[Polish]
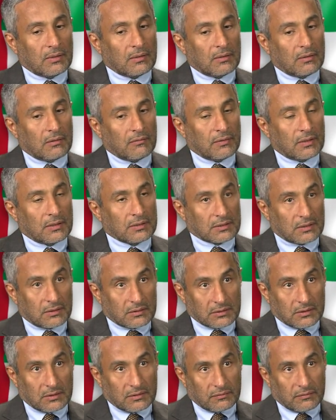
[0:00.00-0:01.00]

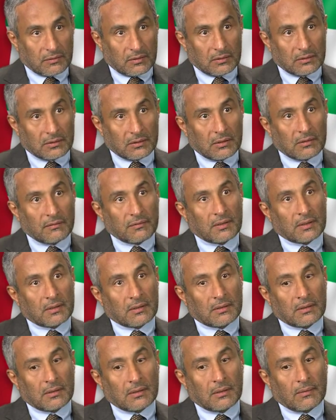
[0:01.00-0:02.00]
wartościową informację
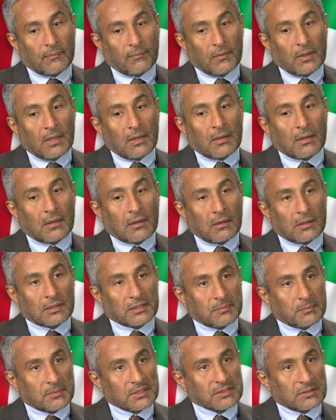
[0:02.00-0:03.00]
zwrotną dotyczącą
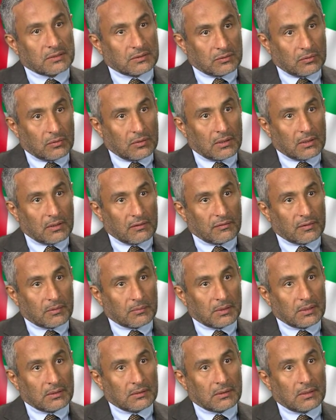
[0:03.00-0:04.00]
ich wysiłków
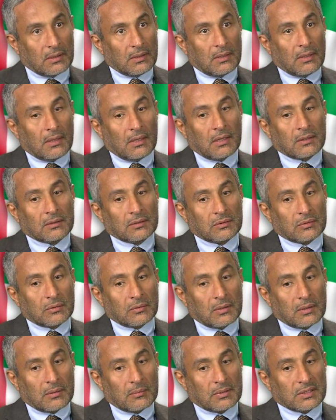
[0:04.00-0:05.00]
oraz tego,
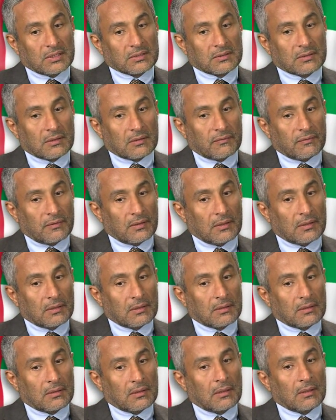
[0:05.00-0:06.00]
jak
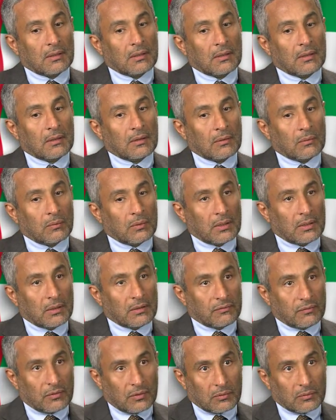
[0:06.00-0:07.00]
jeszcze uh, efektywniej
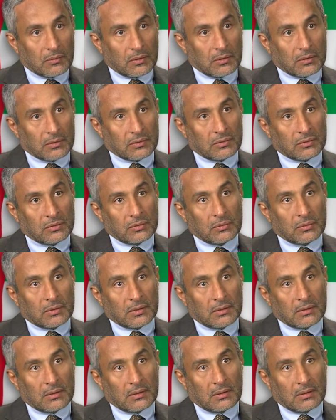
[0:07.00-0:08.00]
wykorzystać
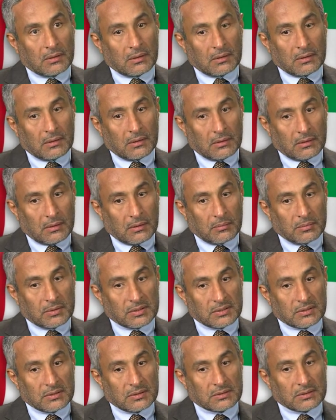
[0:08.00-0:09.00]
środki publiczne uh, w
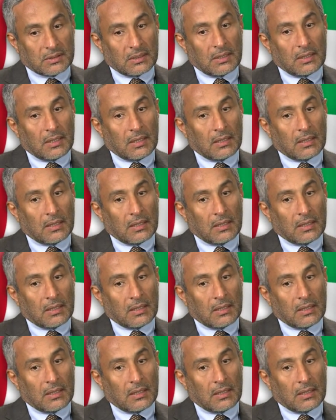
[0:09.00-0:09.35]
przyszłości.